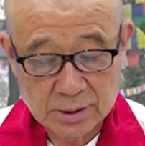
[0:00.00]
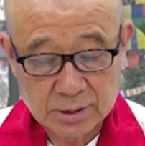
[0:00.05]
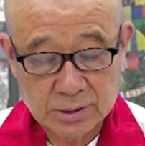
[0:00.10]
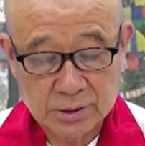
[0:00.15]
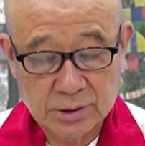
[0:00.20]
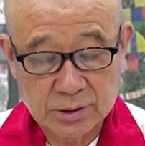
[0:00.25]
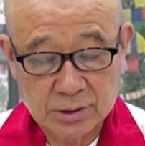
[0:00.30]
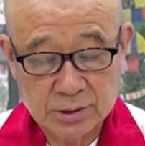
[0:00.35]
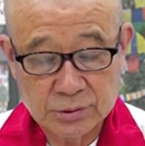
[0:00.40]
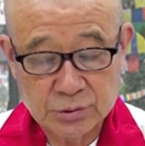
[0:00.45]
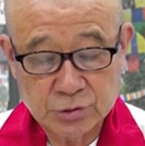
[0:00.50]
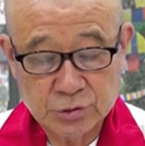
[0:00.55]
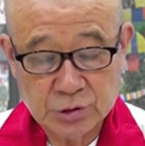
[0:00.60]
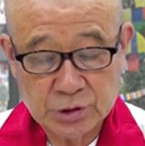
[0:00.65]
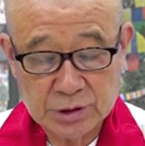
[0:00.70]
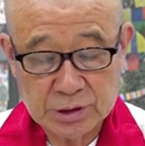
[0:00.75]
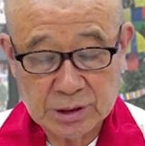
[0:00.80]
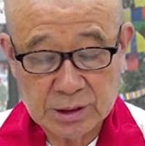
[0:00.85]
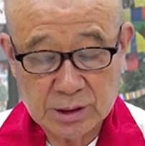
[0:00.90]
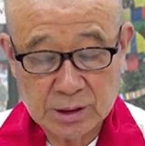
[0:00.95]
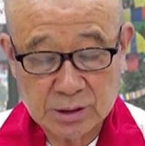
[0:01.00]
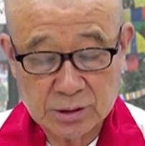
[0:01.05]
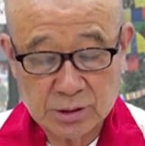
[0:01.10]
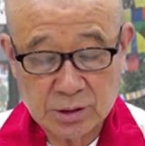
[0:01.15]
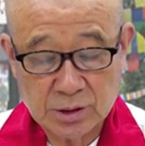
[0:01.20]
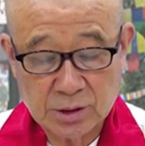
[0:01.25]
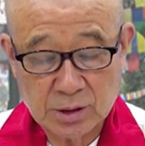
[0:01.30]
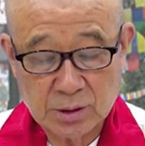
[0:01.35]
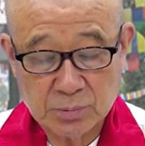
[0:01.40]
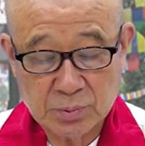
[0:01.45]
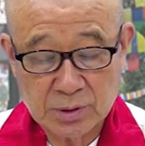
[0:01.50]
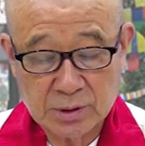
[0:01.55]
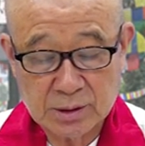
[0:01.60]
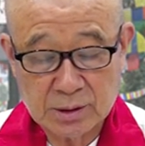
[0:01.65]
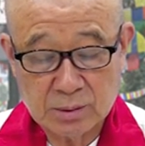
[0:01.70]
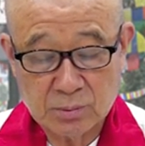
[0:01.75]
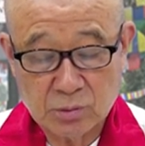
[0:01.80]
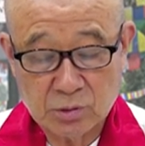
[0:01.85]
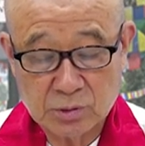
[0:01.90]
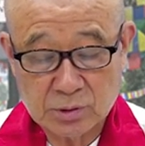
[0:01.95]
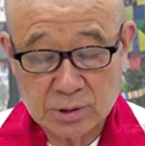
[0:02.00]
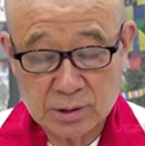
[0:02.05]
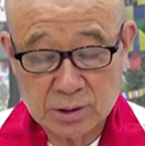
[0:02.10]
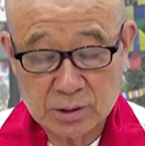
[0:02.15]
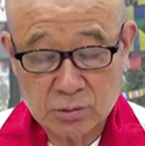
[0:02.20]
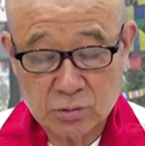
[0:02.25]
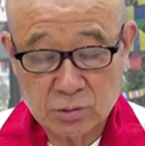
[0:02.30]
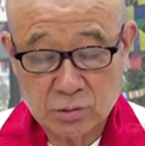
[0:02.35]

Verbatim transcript: 이런 취지 아래 세계 평화를 모색하는